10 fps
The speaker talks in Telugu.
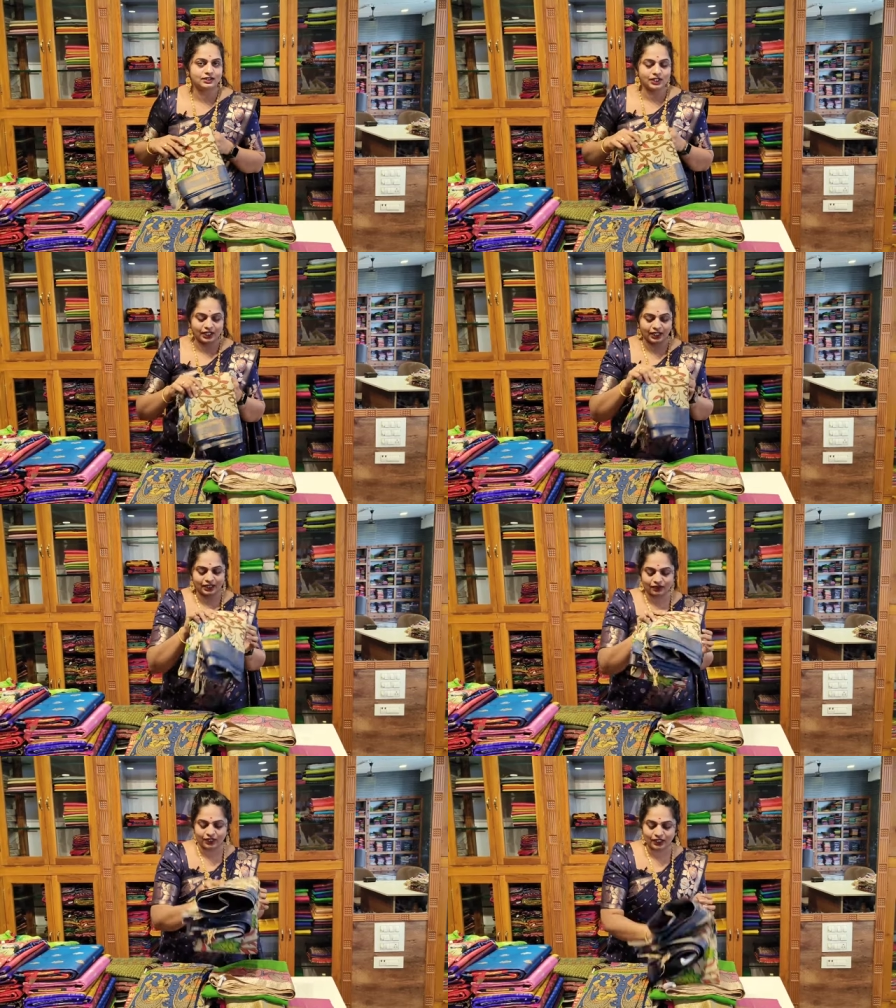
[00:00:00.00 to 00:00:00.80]

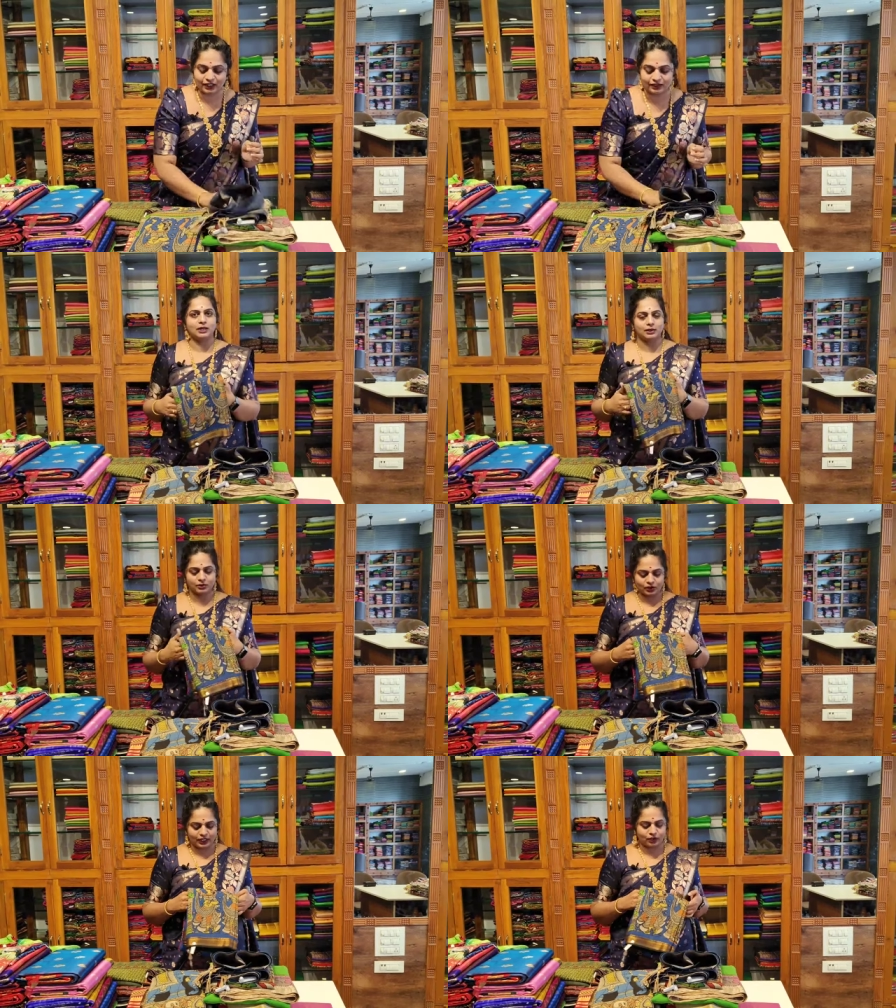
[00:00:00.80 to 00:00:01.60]
చేనేత వాళ్ళని మనం
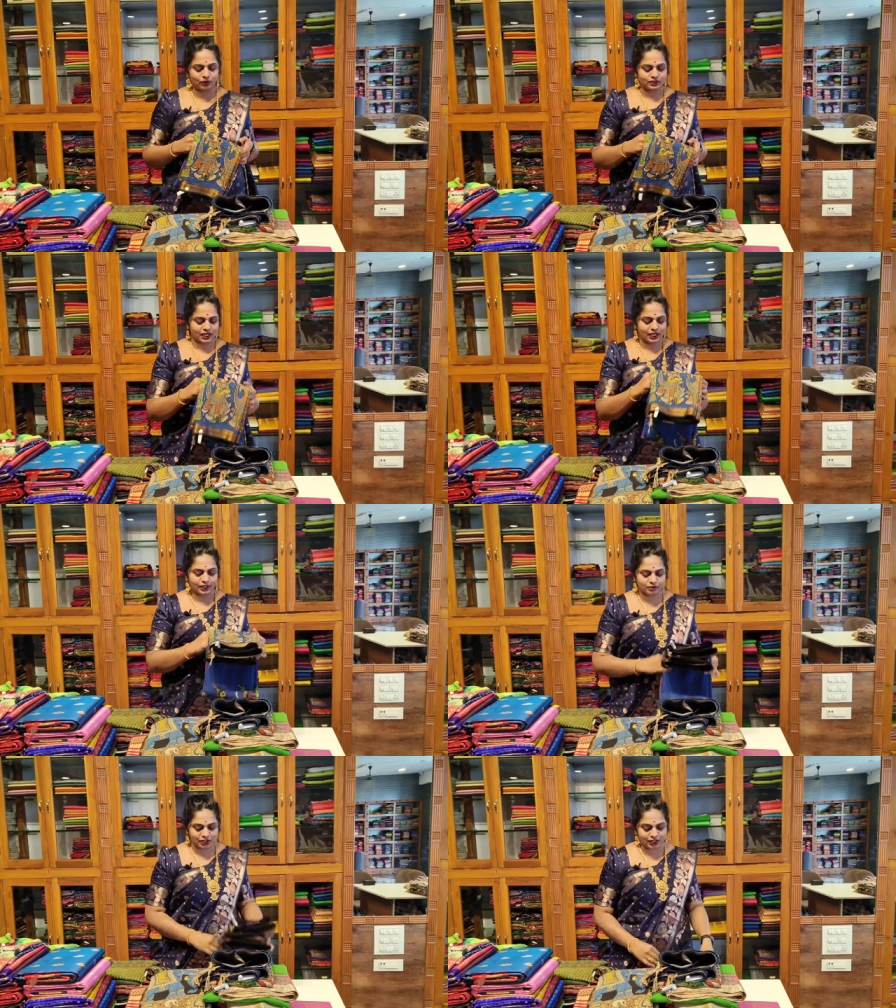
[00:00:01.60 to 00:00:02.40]
కూడా ఏదో ఒక
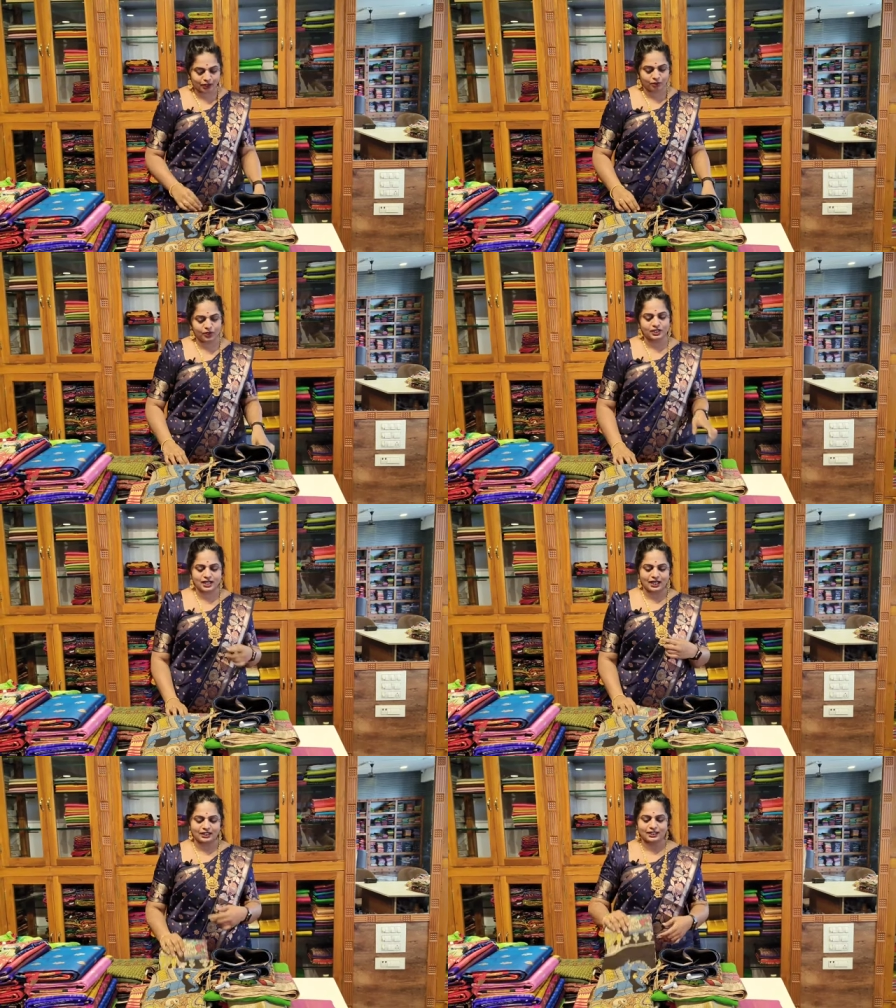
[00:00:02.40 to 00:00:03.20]
సహాయం చేద్దాం
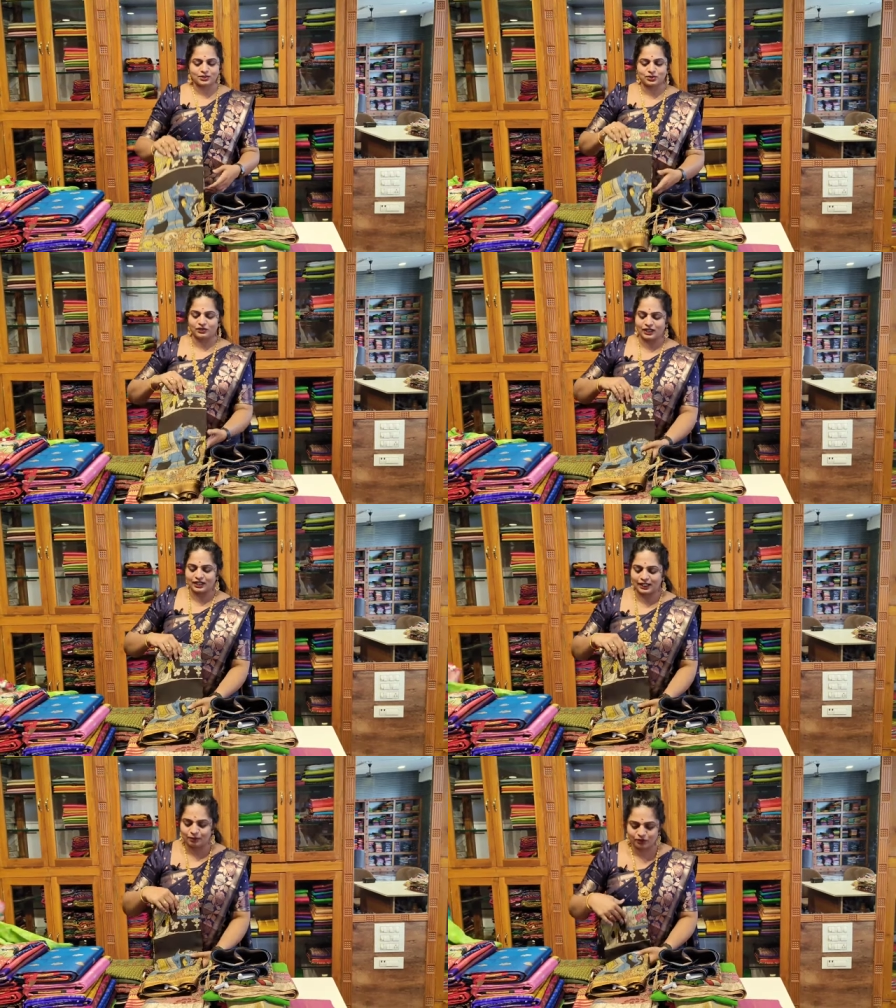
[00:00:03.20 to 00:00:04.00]
ఒక్కసారి తీసుకున్న
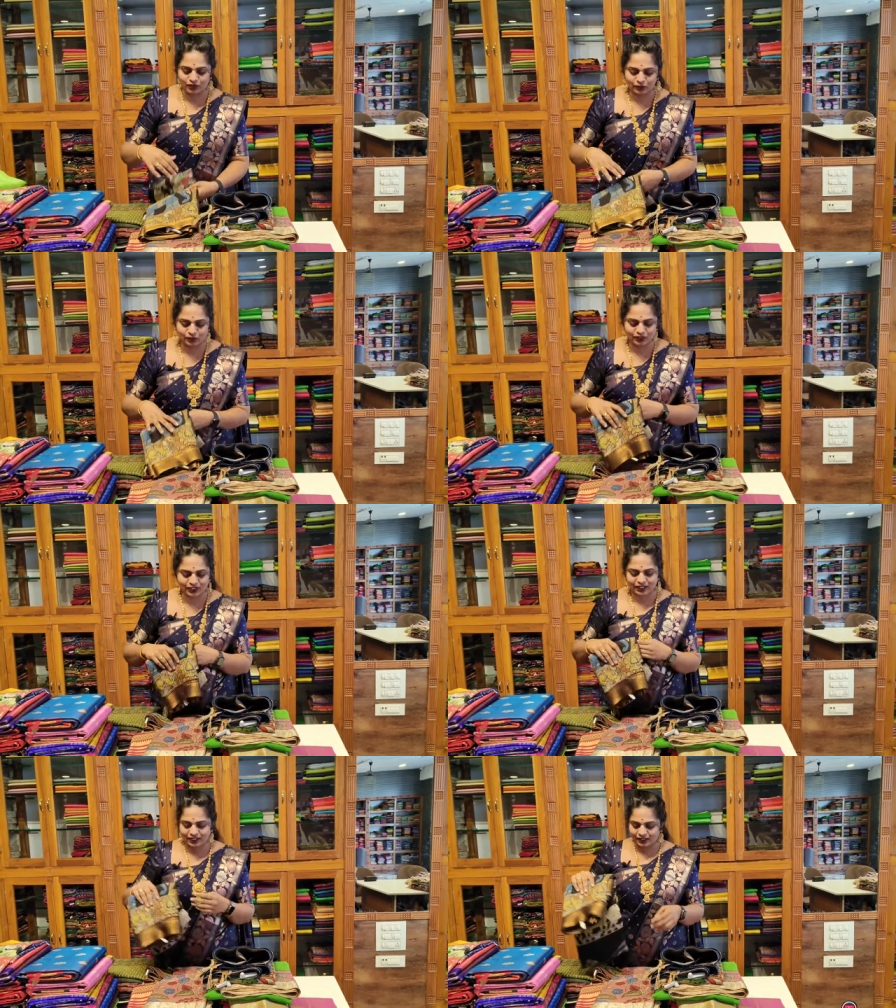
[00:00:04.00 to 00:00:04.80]
వాళ్ళకి హెల్ప్ఫుల్ అవుతుంది
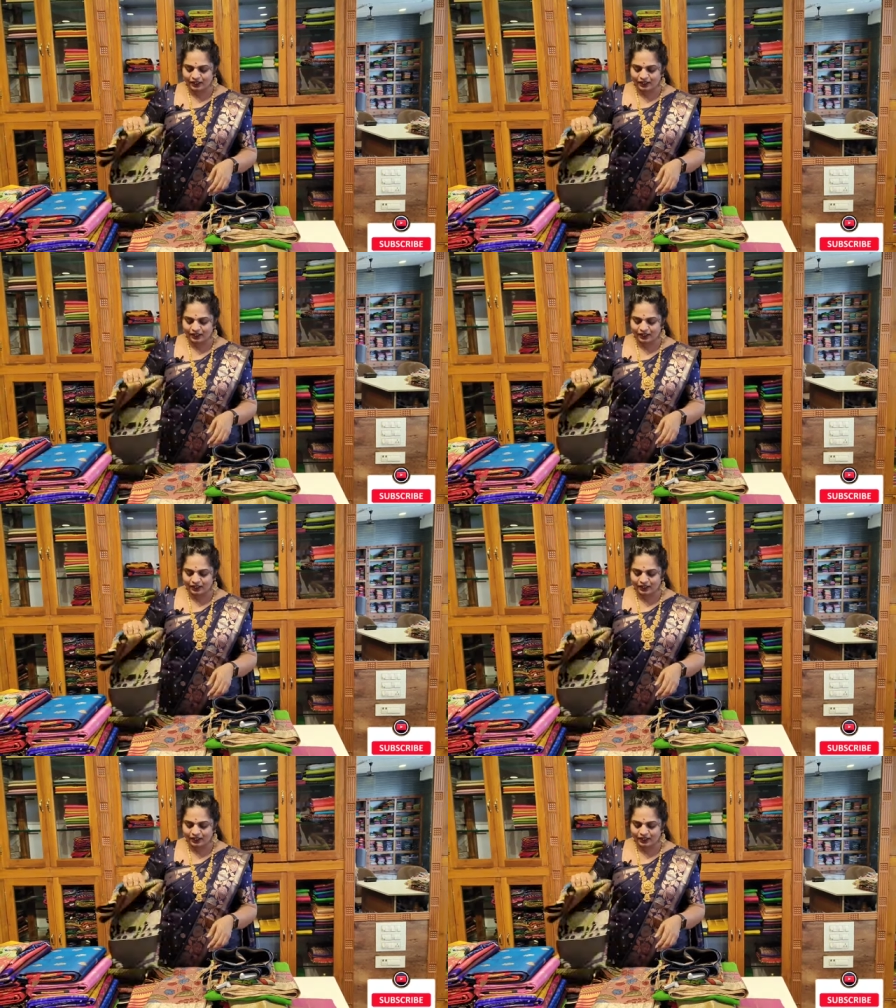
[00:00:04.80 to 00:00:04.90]
కదా